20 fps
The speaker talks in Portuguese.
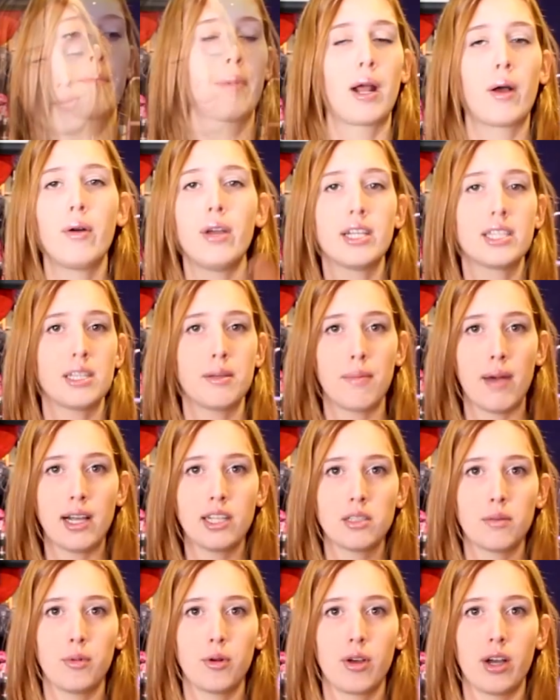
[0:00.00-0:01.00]
Para conhecer
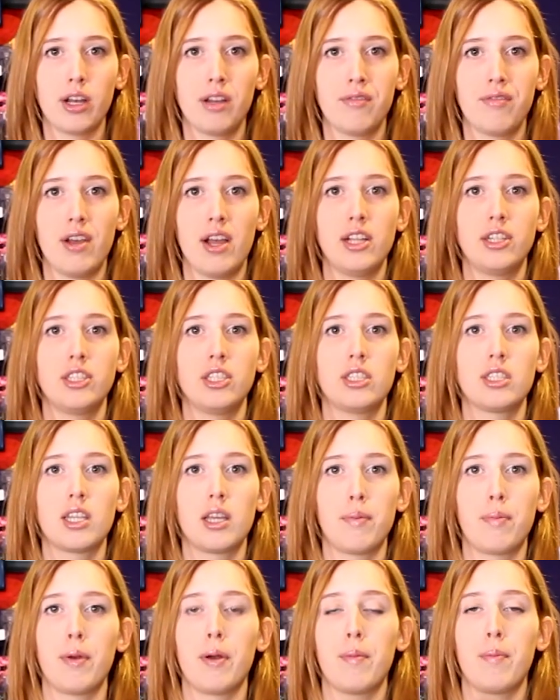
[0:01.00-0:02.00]
mais sobre o canivete
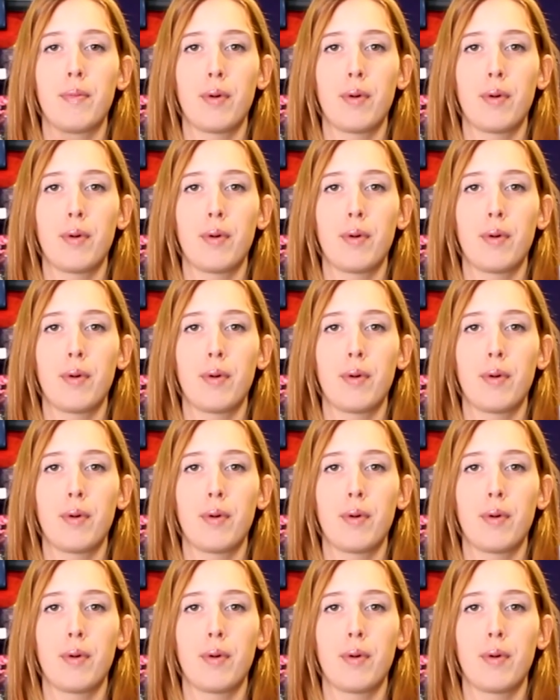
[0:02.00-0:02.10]
Skipper